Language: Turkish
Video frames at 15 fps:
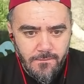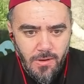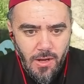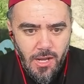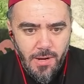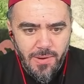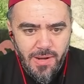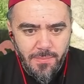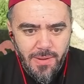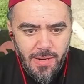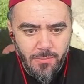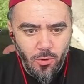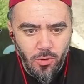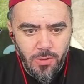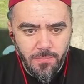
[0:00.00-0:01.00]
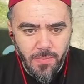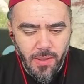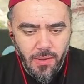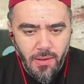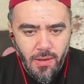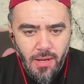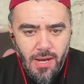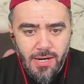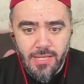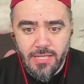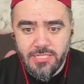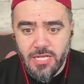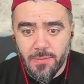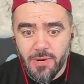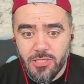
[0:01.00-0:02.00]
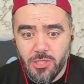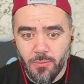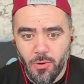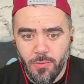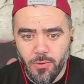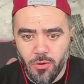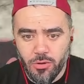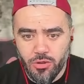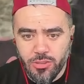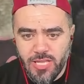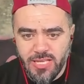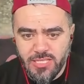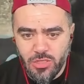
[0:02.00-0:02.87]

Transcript: Arabayla beraber öleyim mi? Arkadaşlar başka bölümde görüşürüz. Kendinize